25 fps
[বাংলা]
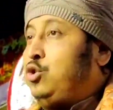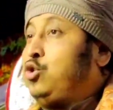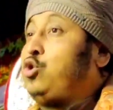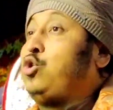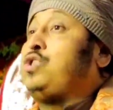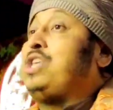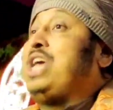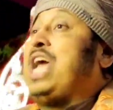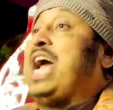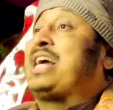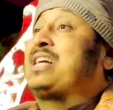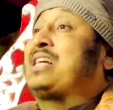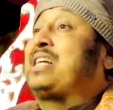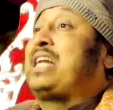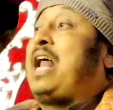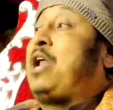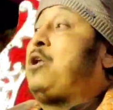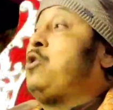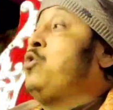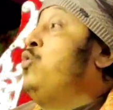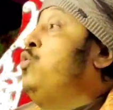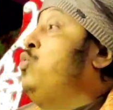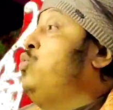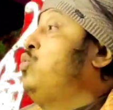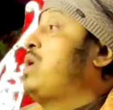যদি একটা
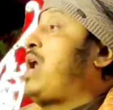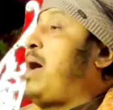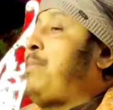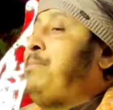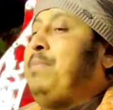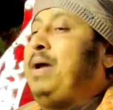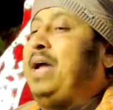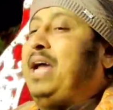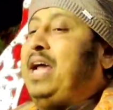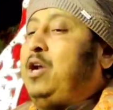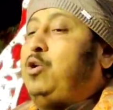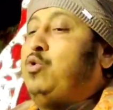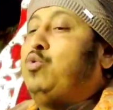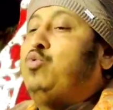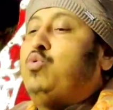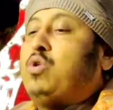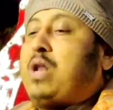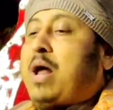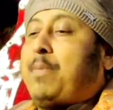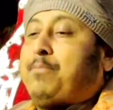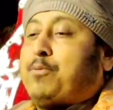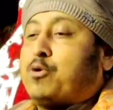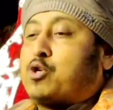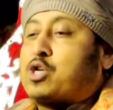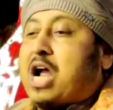নোংরা মেয়ে
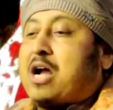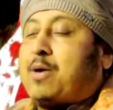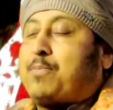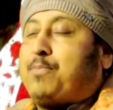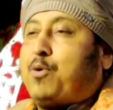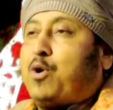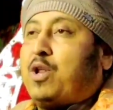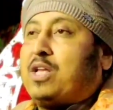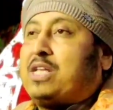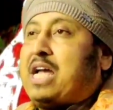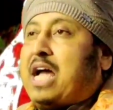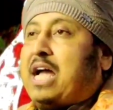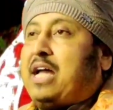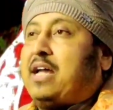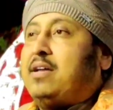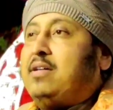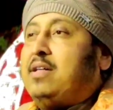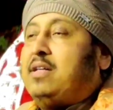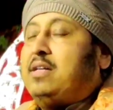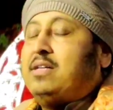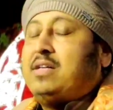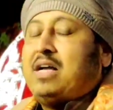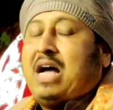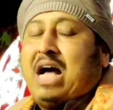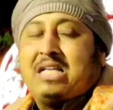নোংরা পোশাক পরে যায়
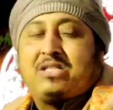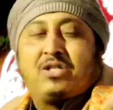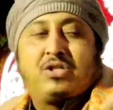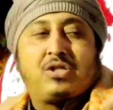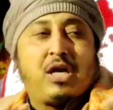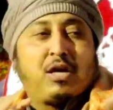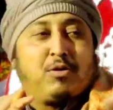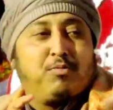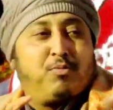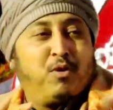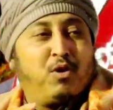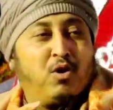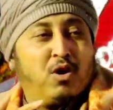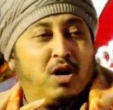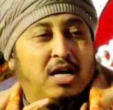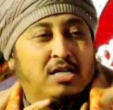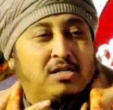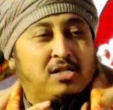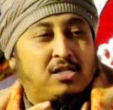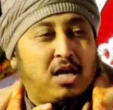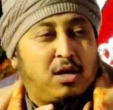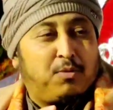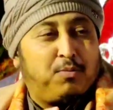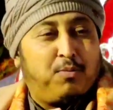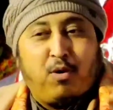আস্তাক ফিরুল্লাহ
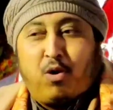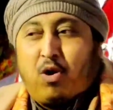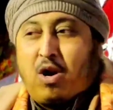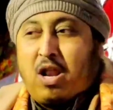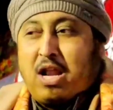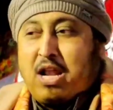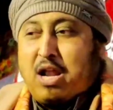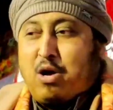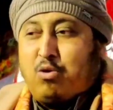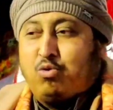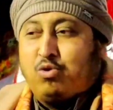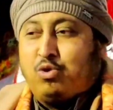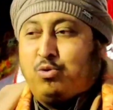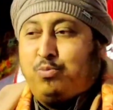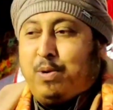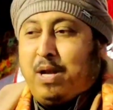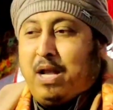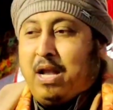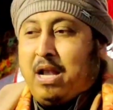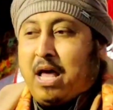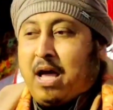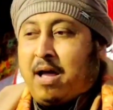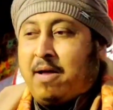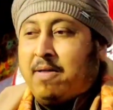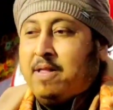আস্তাক ফিরুল্লাহ
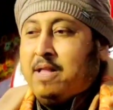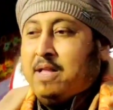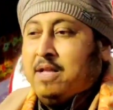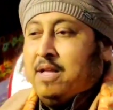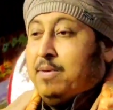নাউজবিল্লা